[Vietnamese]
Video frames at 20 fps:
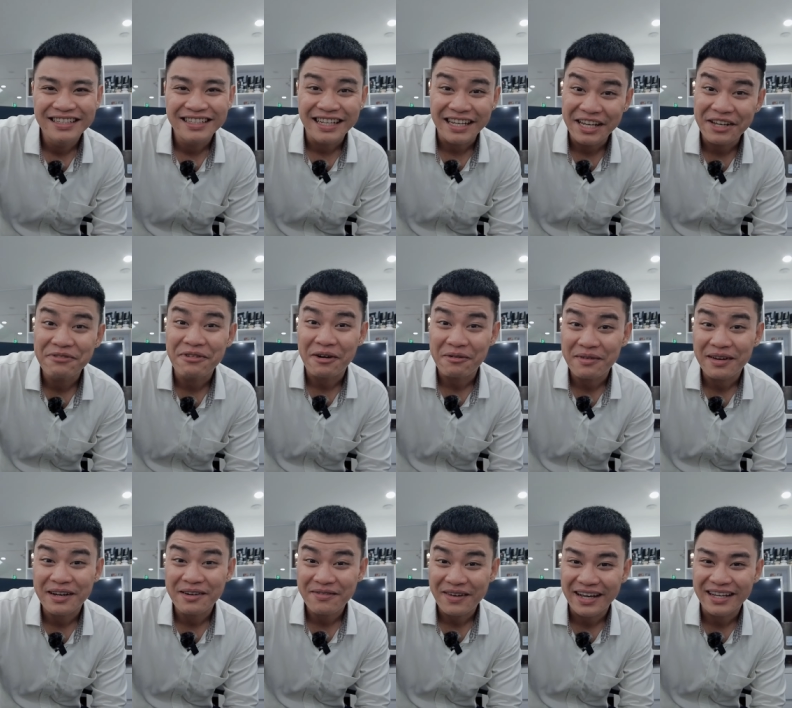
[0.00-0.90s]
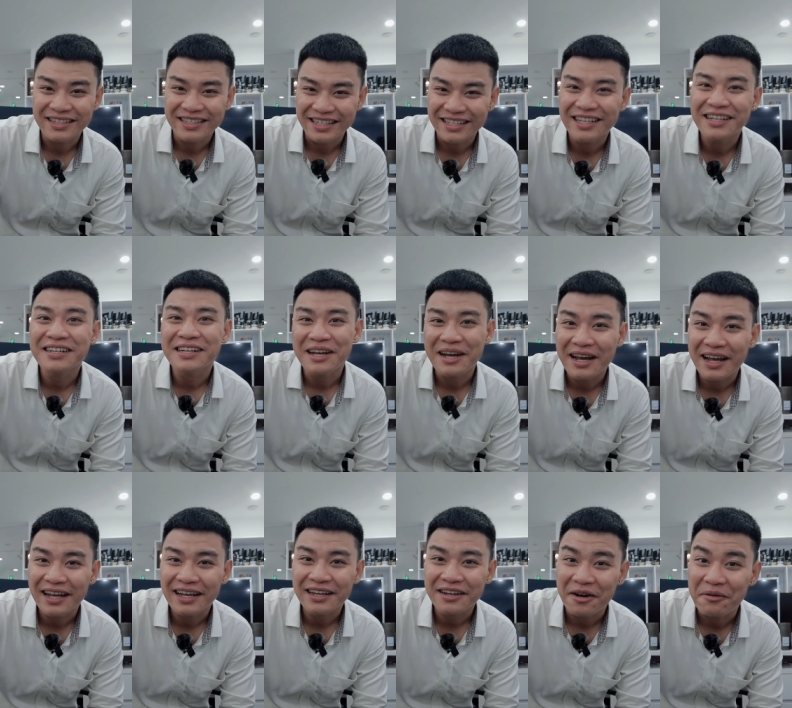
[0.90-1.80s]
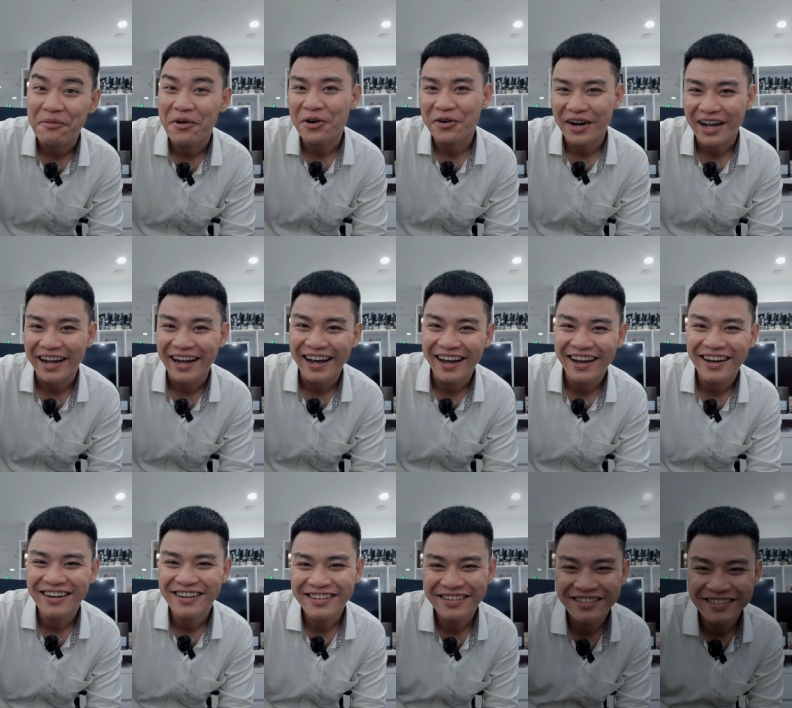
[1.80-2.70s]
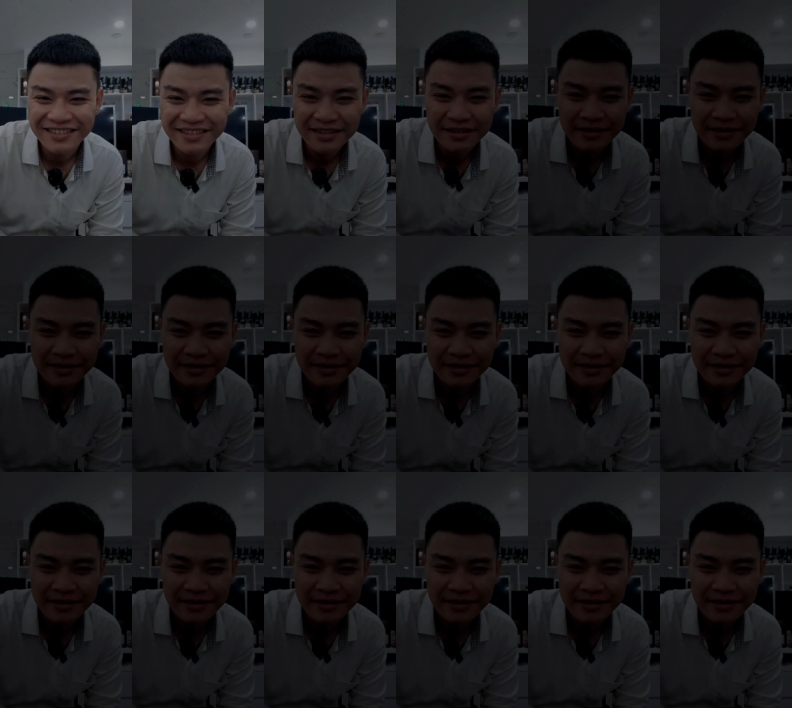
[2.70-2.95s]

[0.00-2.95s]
thì hy vọng là các bạn sẽ thích cái combo này ha